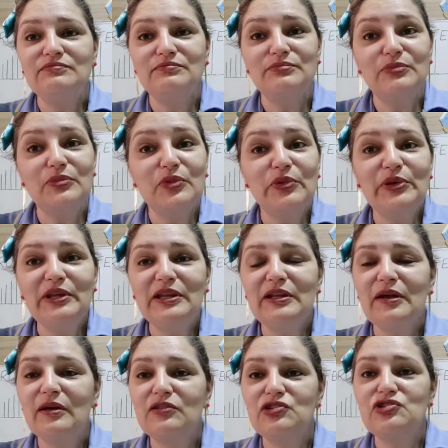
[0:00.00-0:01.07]

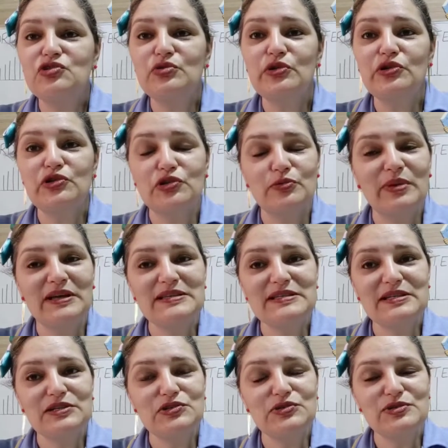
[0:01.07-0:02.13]
Muita, a gente curtiu
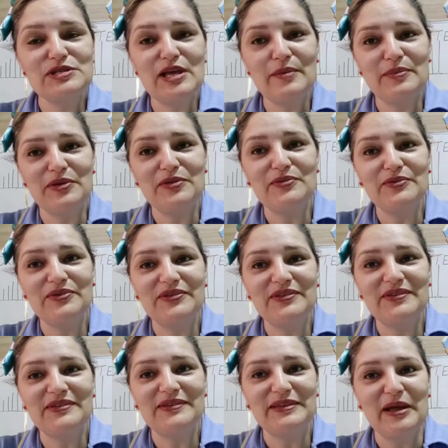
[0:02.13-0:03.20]
bastante os
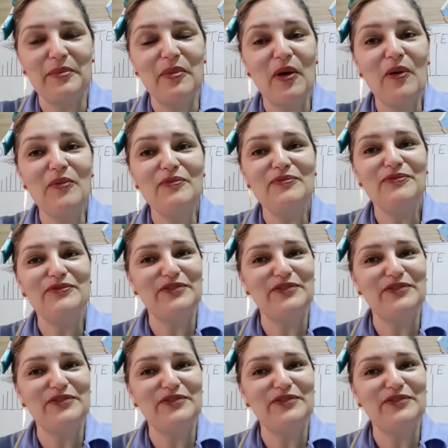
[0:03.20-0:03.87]
amigos, tá bom?